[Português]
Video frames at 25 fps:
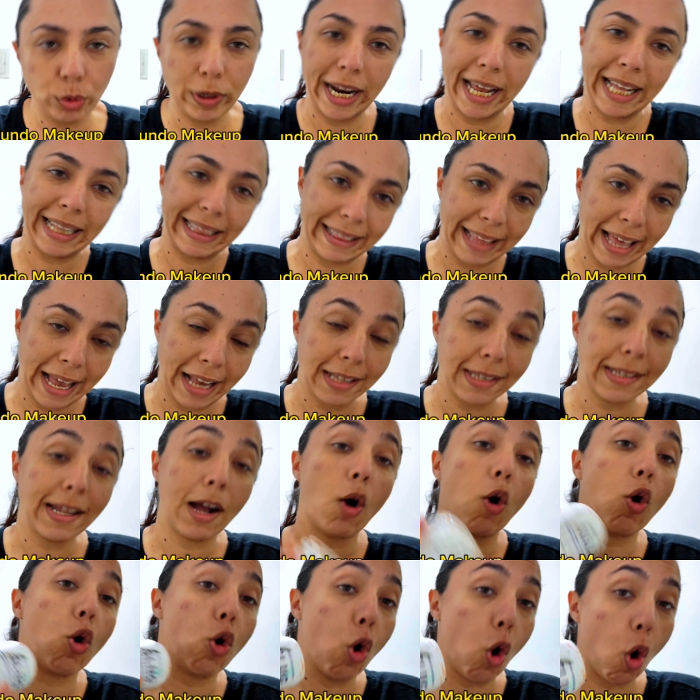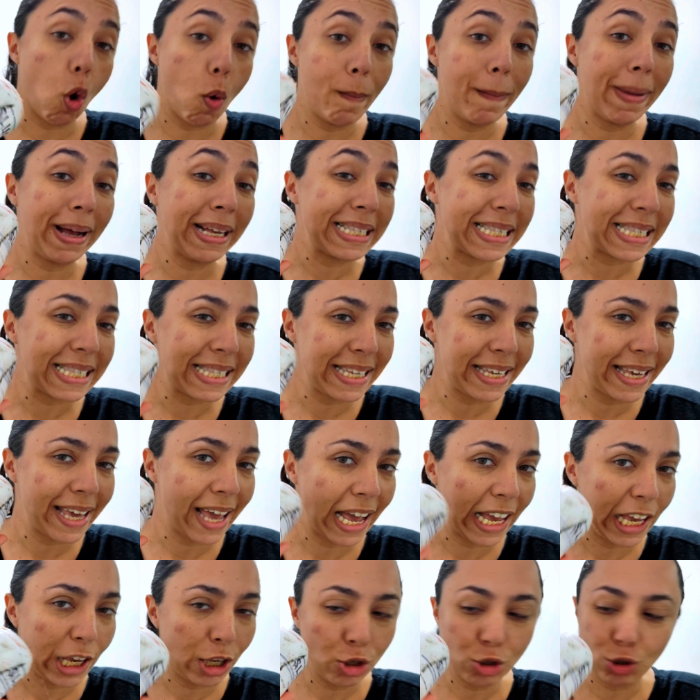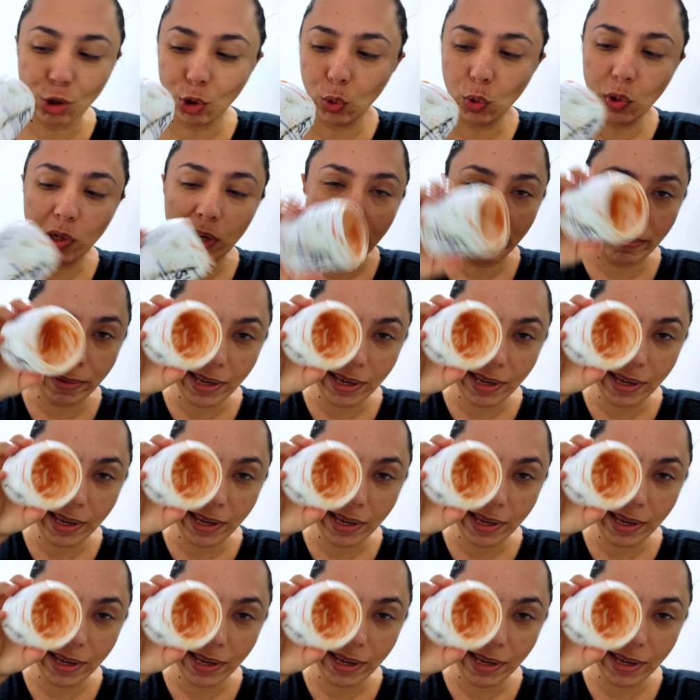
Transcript: na testa com massinha slug. A